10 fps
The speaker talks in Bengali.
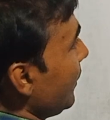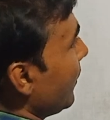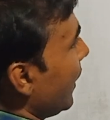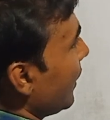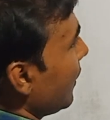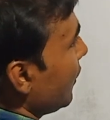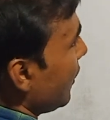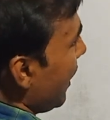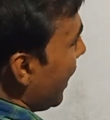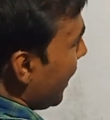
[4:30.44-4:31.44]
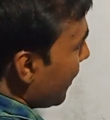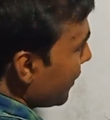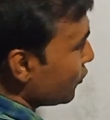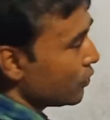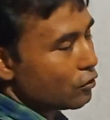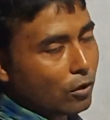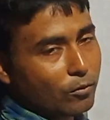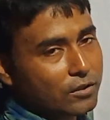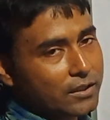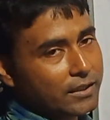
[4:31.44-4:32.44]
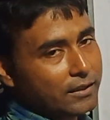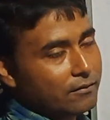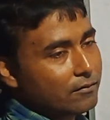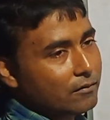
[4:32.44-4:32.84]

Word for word: এইবার আর একটা যদি জবর দিয়ে দিই